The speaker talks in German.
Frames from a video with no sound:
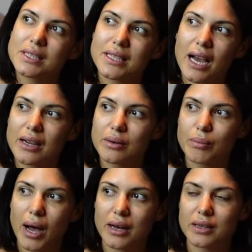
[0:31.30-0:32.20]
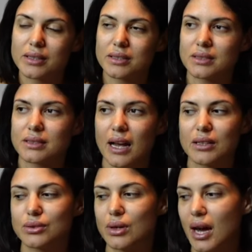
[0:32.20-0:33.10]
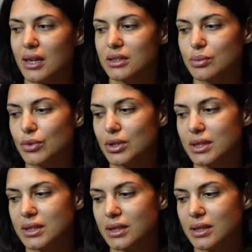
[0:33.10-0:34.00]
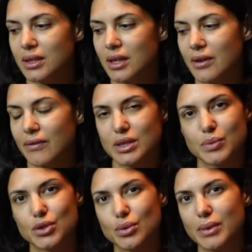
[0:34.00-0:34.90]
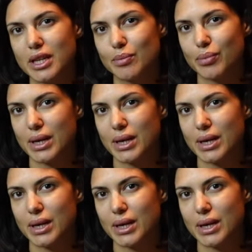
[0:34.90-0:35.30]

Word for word: Gedanken mache. Ist also alles Mögliche, was mir so im Leben